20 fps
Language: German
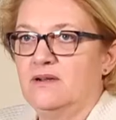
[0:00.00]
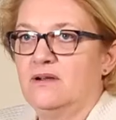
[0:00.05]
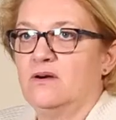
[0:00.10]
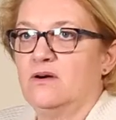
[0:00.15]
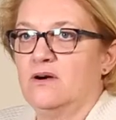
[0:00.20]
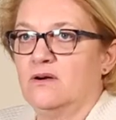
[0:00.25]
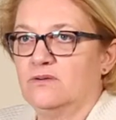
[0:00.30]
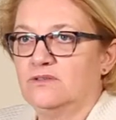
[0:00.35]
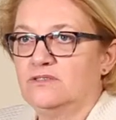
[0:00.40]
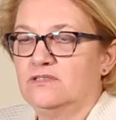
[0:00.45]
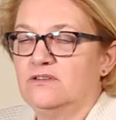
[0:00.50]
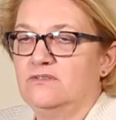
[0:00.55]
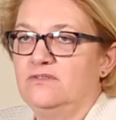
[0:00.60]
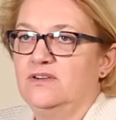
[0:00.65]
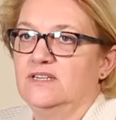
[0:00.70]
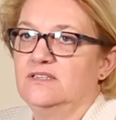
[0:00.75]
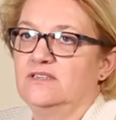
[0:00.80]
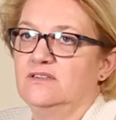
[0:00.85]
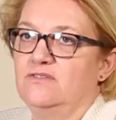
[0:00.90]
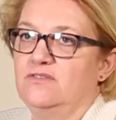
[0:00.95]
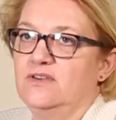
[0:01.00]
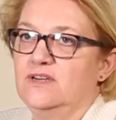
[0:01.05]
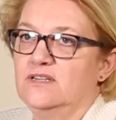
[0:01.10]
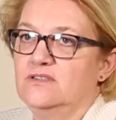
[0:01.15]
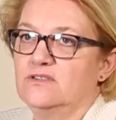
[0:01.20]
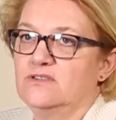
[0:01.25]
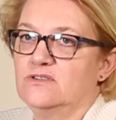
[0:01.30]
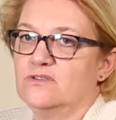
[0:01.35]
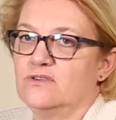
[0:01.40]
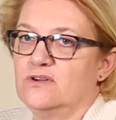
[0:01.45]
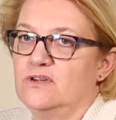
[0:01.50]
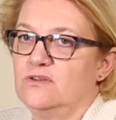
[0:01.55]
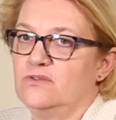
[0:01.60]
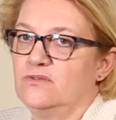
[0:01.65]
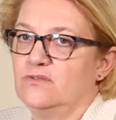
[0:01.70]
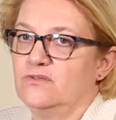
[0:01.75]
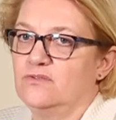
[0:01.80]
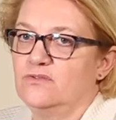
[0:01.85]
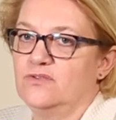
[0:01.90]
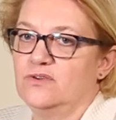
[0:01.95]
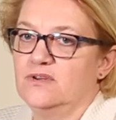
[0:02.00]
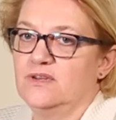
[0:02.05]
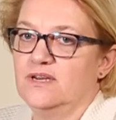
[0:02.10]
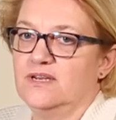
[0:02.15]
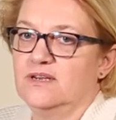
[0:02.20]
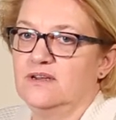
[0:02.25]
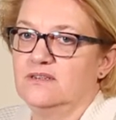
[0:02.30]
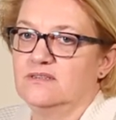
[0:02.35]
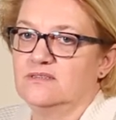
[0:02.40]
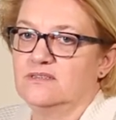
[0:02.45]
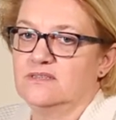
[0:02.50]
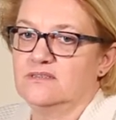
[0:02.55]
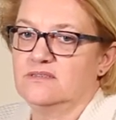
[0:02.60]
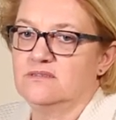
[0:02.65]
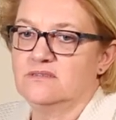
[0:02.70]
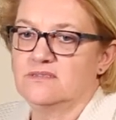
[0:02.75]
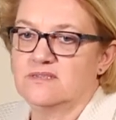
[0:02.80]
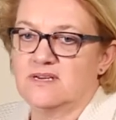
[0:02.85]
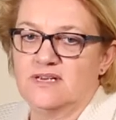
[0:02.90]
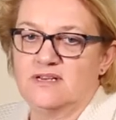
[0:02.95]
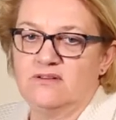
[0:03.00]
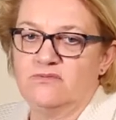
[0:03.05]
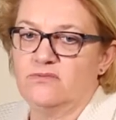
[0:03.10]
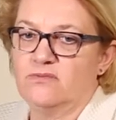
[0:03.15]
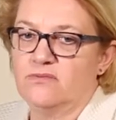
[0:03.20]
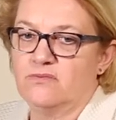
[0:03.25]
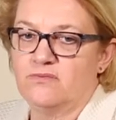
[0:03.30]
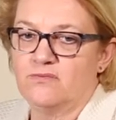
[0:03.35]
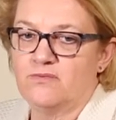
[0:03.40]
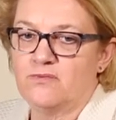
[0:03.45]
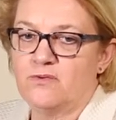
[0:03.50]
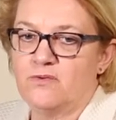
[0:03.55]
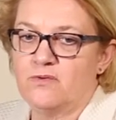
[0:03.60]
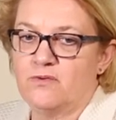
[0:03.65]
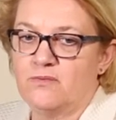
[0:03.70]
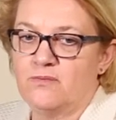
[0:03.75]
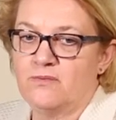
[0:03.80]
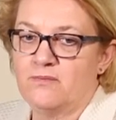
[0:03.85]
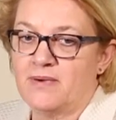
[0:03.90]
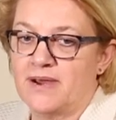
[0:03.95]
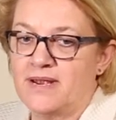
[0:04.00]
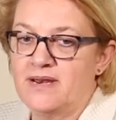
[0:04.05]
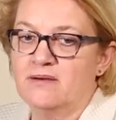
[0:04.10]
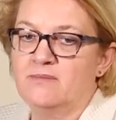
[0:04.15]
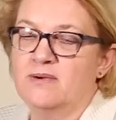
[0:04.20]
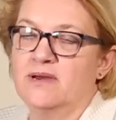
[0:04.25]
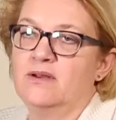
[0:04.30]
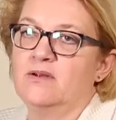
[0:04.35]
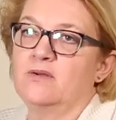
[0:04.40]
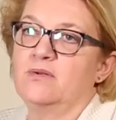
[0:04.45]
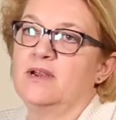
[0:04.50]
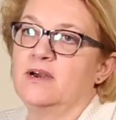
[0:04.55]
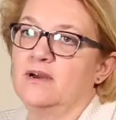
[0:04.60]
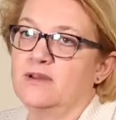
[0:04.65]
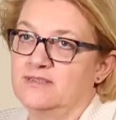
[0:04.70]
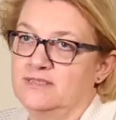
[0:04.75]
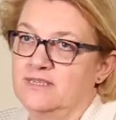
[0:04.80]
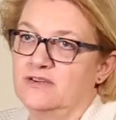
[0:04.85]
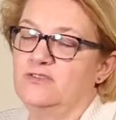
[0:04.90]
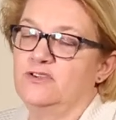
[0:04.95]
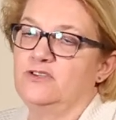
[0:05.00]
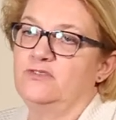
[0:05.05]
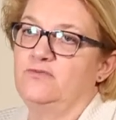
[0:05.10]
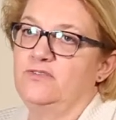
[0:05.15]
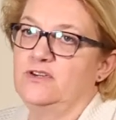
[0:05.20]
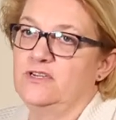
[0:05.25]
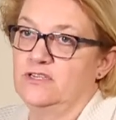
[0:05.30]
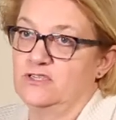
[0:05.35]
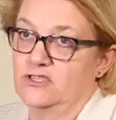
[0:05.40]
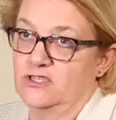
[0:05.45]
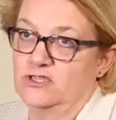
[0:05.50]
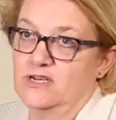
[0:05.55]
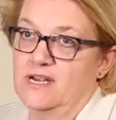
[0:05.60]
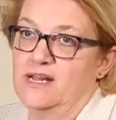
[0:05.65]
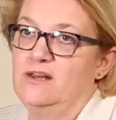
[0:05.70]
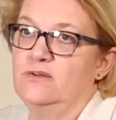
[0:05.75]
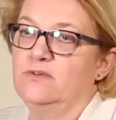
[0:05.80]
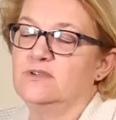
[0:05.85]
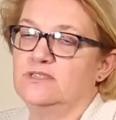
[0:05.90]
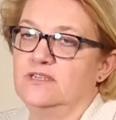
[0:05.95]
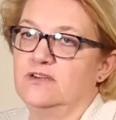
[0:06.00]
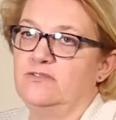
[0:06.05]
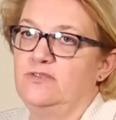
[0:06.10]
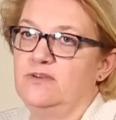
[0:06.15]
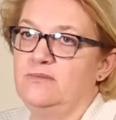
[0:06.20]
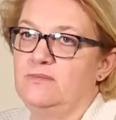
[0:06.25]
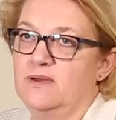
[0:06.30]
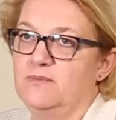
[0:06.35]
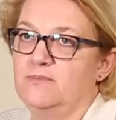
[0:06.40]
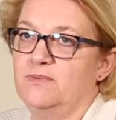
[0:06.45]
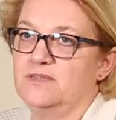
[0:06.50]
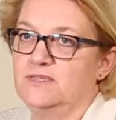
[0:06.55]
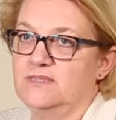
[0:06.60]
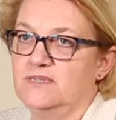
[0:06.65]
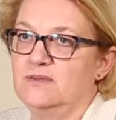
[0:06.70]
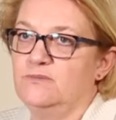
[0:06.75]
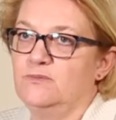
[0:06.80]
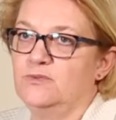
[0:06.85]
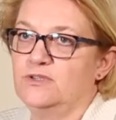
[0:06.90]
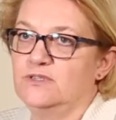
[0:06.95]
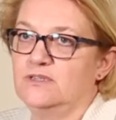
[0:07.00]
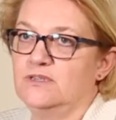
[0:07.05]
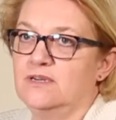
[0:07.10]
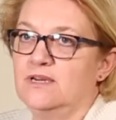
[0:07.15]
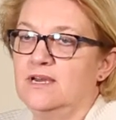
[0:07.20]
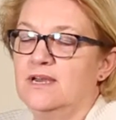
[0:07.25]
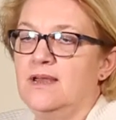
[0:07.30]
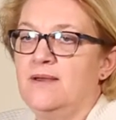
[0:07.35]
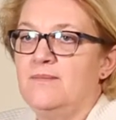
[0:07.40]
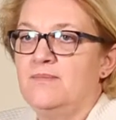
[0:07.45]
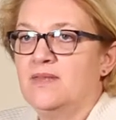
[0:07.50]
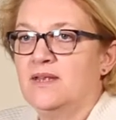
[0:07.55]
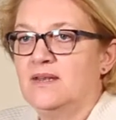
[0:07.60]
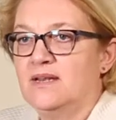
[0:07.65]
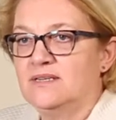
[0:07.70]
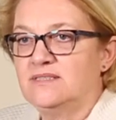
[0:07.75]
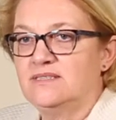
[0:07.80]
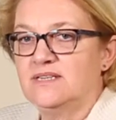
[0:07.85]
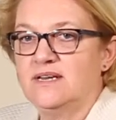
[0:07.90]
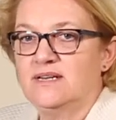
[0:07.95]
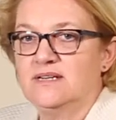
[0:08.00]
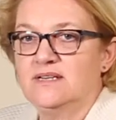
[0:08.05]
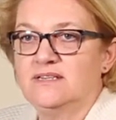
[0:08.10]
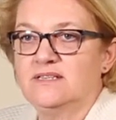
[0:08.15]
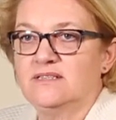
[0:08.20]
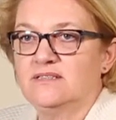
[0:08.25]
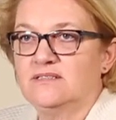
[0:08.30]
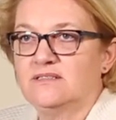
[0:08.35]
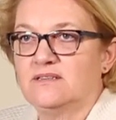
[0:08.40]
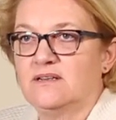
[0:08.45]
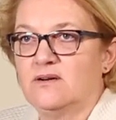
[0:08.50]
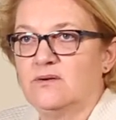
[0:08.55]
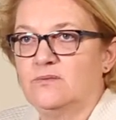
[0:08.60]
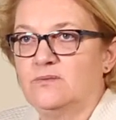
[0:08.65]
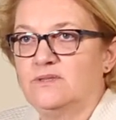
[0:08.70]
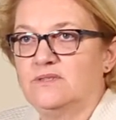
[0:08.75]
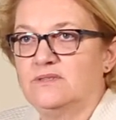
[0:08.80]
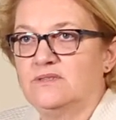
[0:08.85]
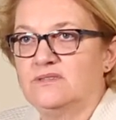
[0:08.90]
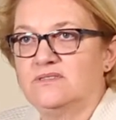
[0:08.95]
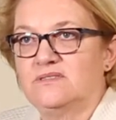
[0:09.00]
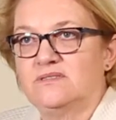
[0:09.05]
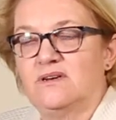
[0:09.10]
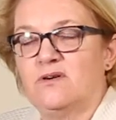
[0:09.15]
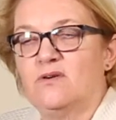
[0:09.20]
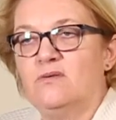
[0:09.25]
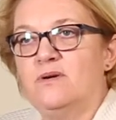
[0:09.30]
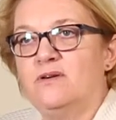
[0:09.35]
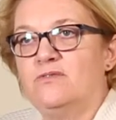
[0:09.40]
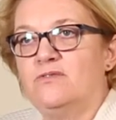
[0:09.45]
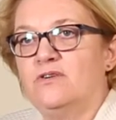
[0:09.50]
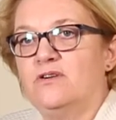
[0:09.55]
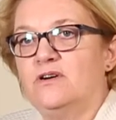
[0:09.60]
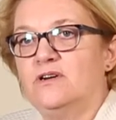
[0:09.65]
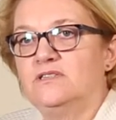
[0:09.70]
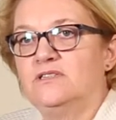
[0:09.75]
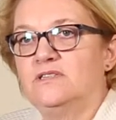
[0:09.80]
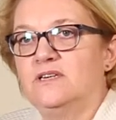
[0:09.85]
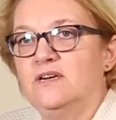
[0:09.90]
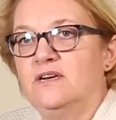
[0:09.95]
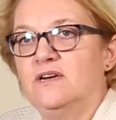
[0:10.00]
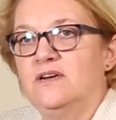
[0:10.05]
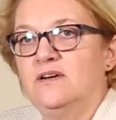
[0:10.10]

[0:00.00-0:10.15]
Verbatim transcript: dann auch ausgewertet werden sollen. Und von daher ist das ein Zeichen, wo, wo meiner Meinung nach sehr viel, schnell und sehr viel mehr passieren müsste. Denn letztendlich ist, glaube ich, das Zauberwort